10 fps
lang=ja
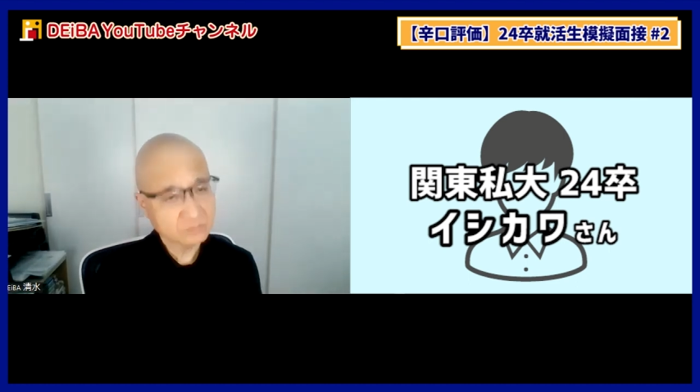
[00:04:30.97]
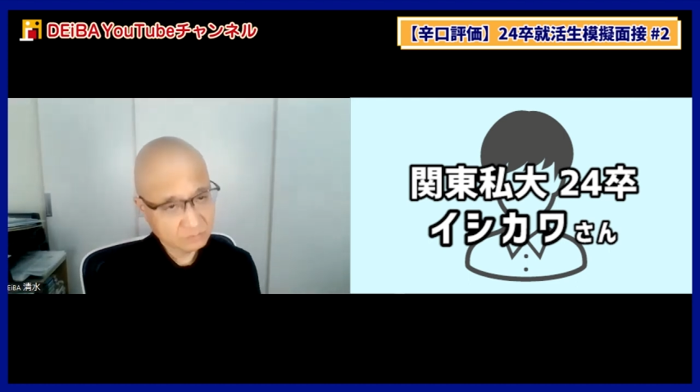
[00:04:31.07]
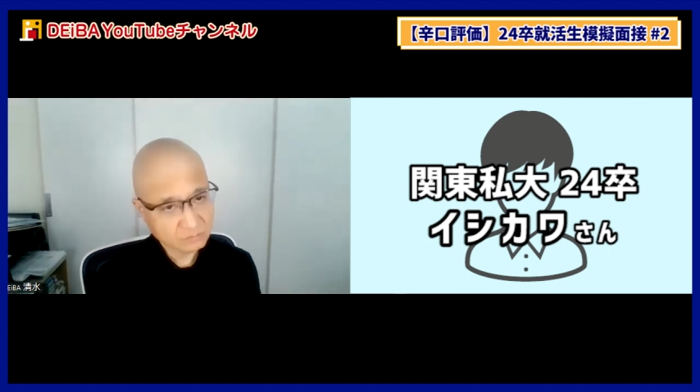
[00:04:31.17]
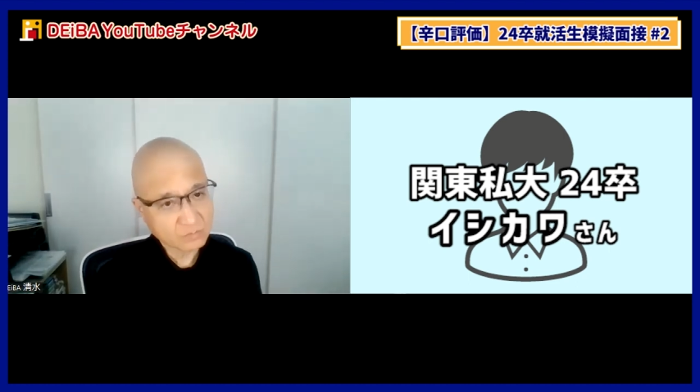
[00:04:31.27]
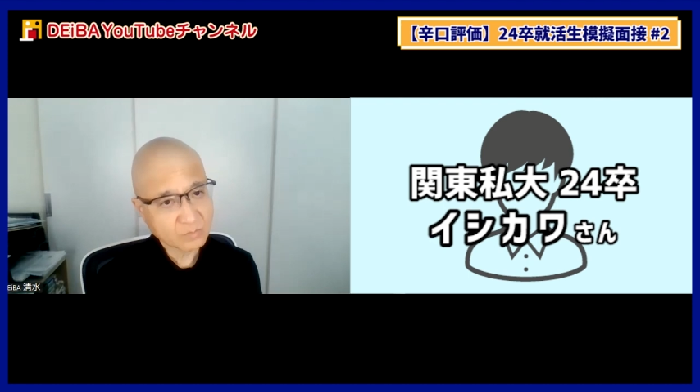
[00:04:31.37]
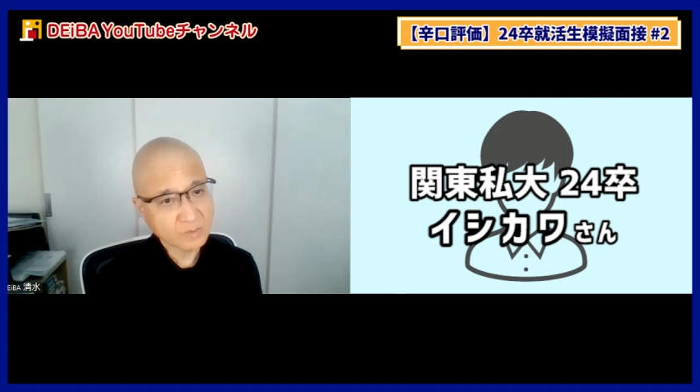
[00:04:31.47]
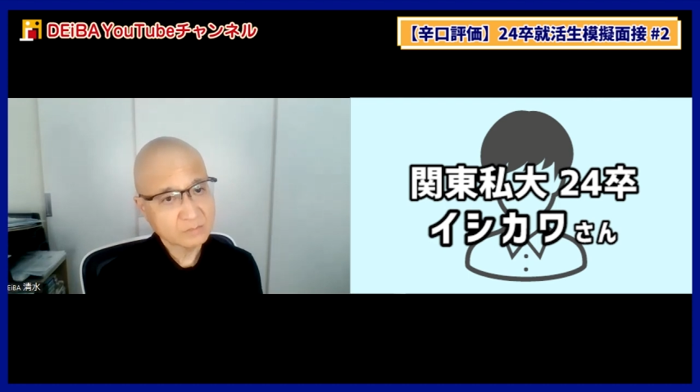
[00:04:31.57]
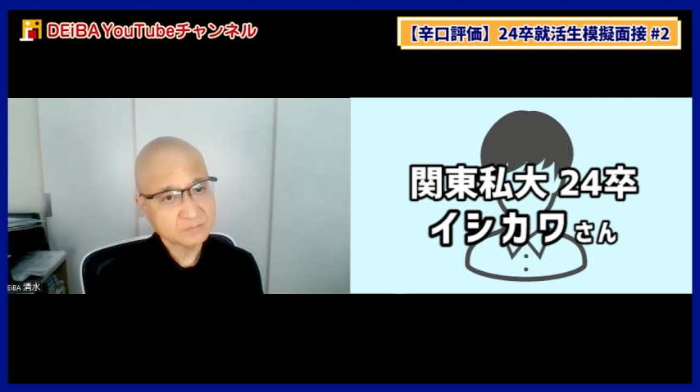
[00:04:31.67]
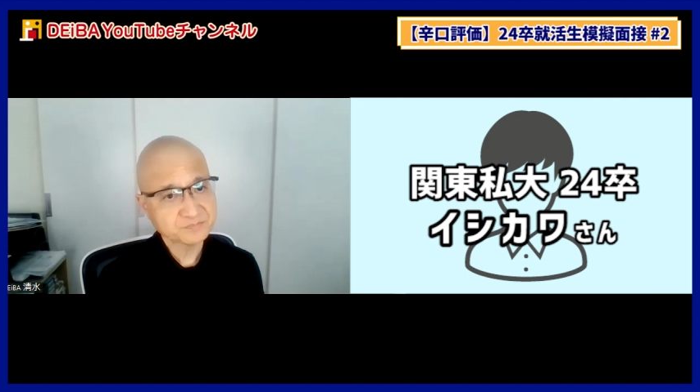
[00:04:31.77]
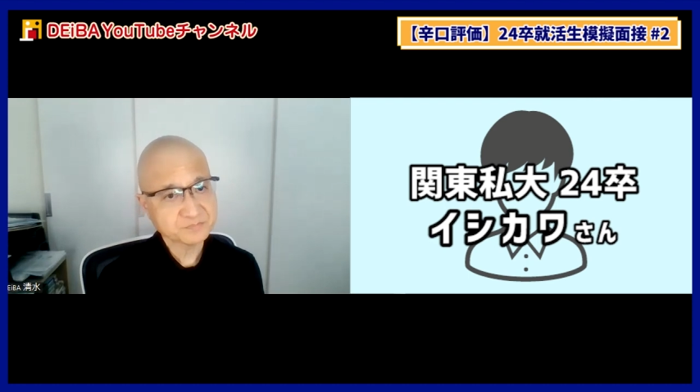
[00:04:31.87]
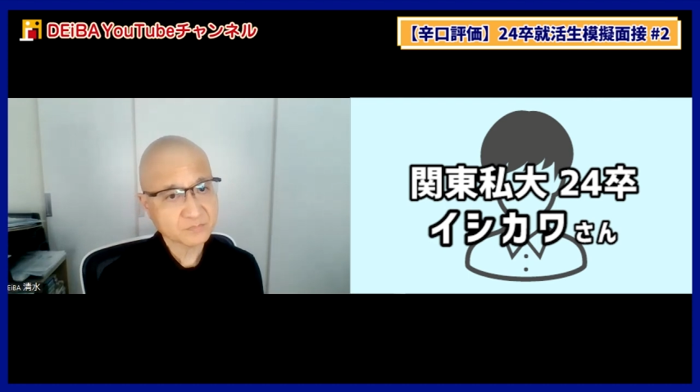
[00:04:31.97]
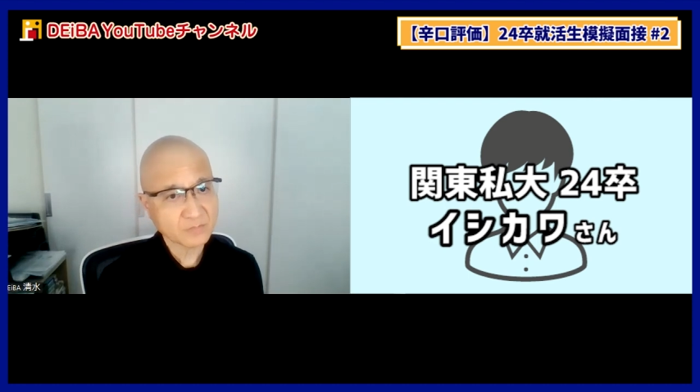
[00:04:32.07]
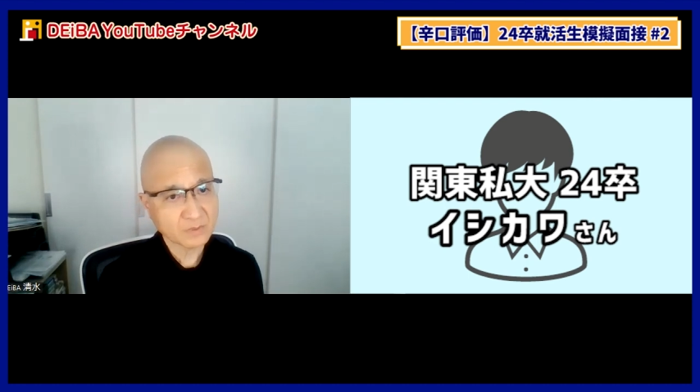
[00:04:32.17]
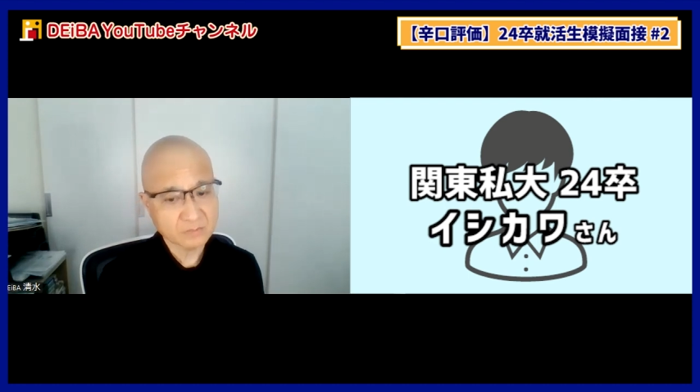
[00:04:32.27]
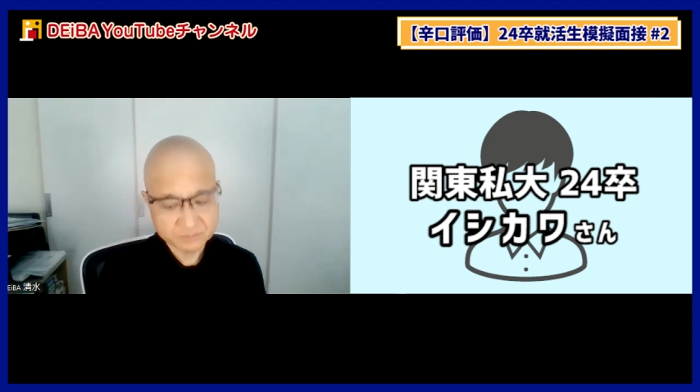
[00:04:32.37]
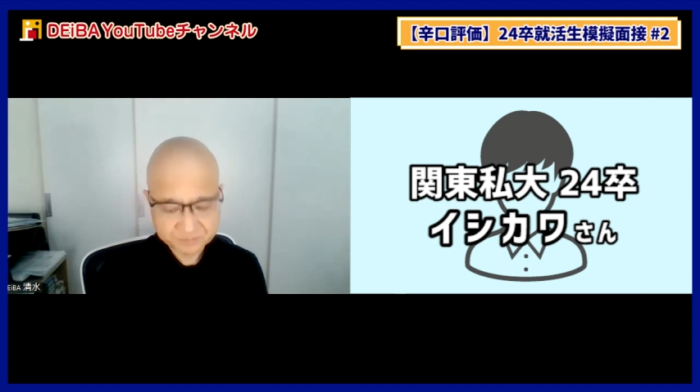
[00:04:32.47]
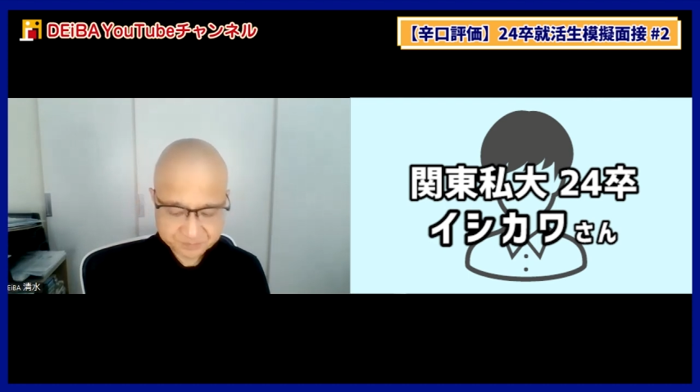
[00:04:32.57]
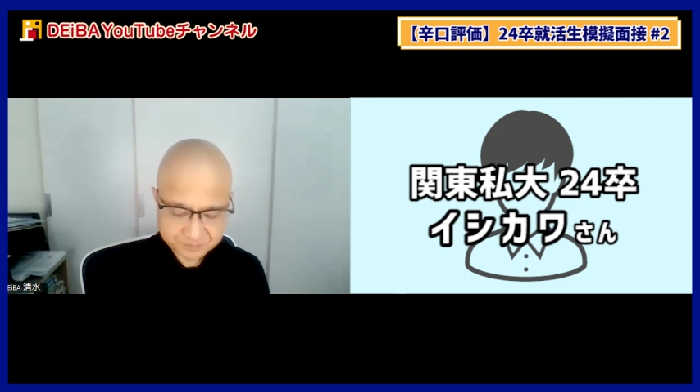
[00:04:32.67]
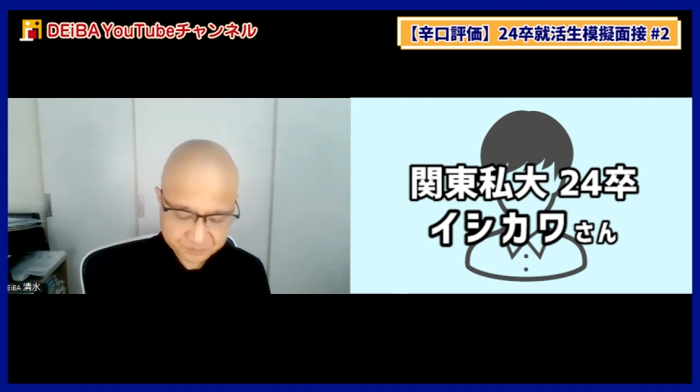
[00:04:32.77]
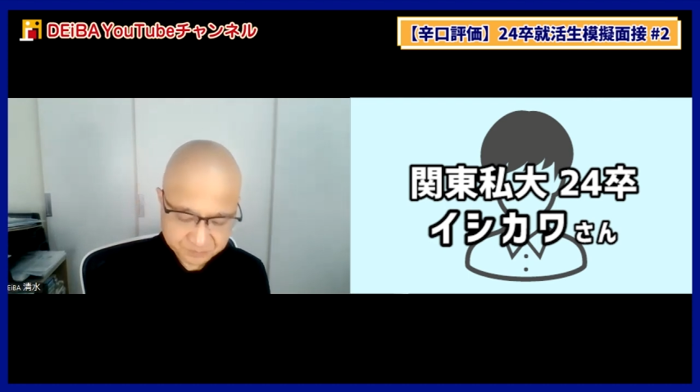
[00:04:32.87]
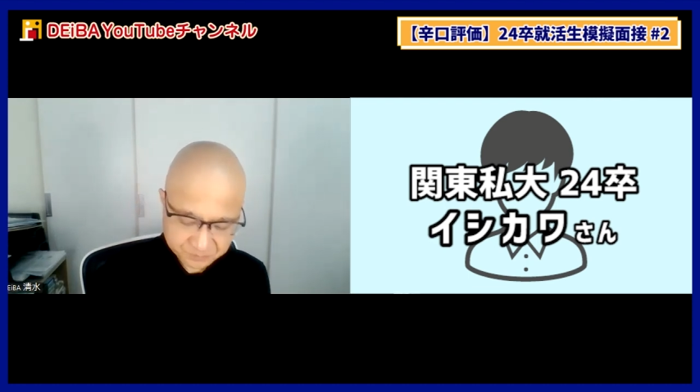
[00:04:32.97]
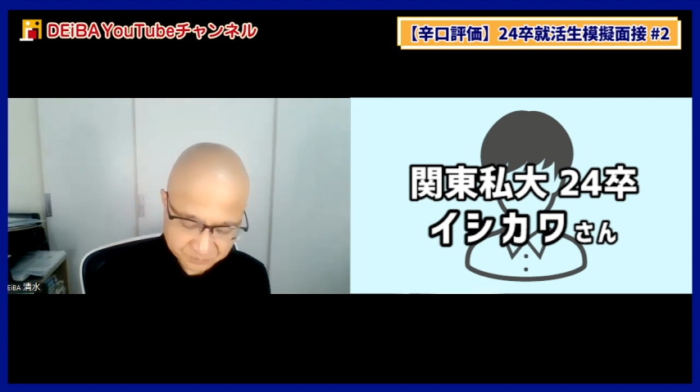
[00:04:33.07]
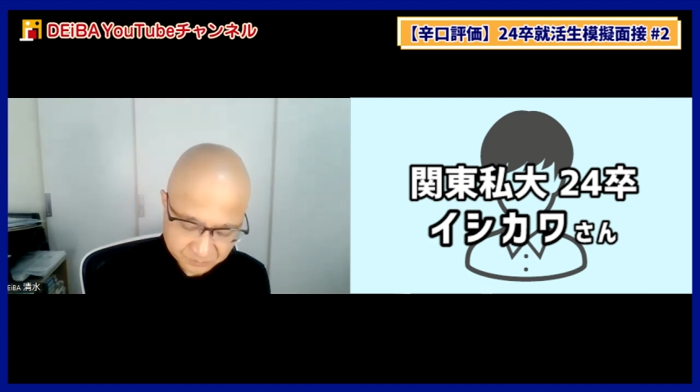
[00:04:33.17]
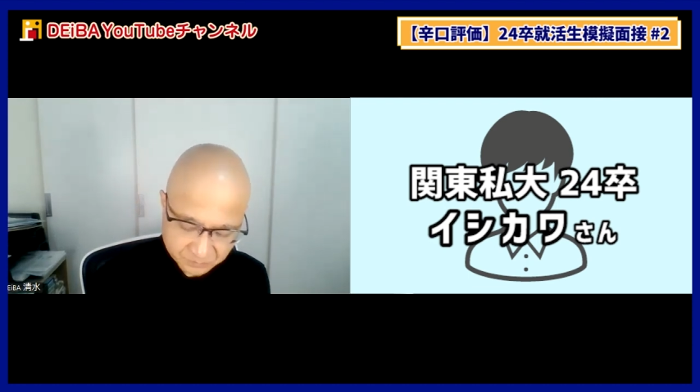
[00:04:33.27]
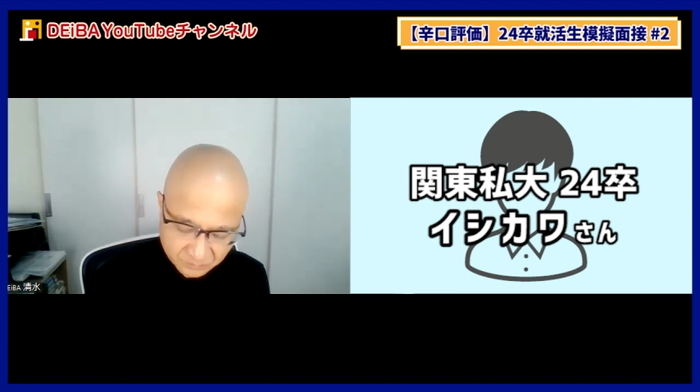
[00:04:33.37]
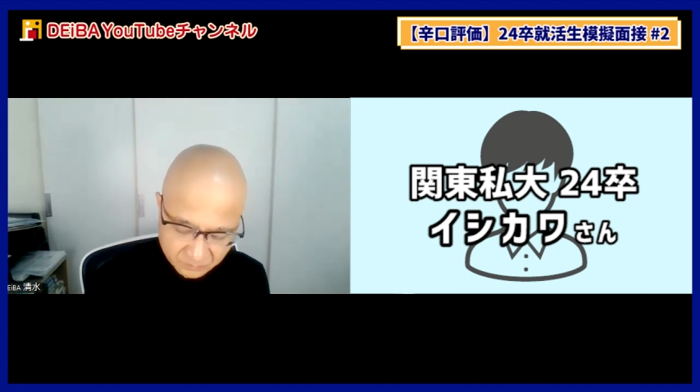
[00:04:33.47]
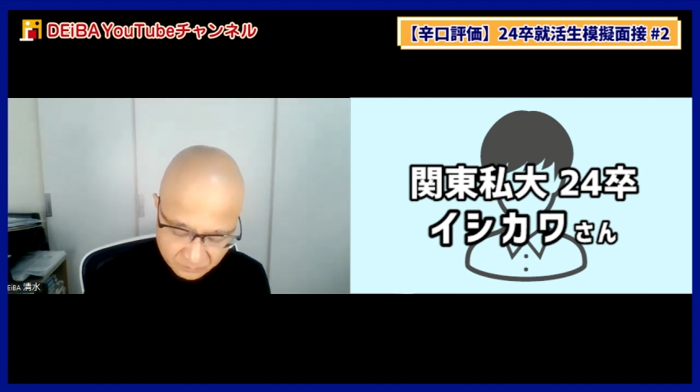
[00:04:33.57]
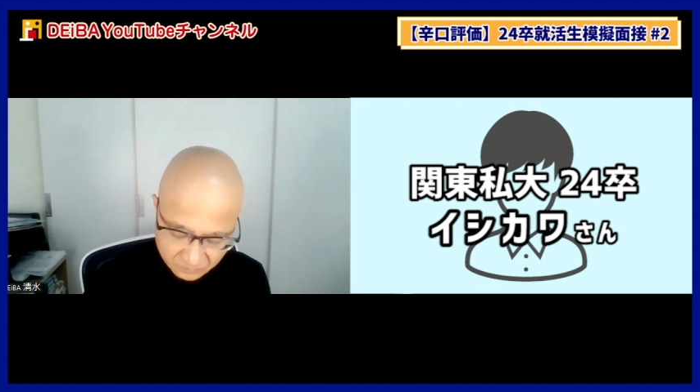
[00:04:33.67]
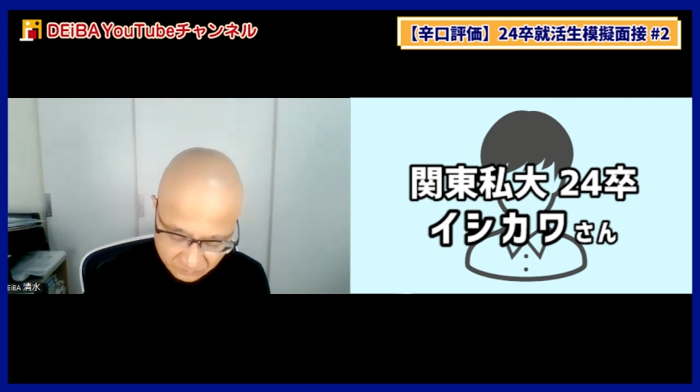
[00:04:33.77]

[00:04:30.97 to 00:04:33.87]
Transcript: 交通費もまた別で、電車で来た人であった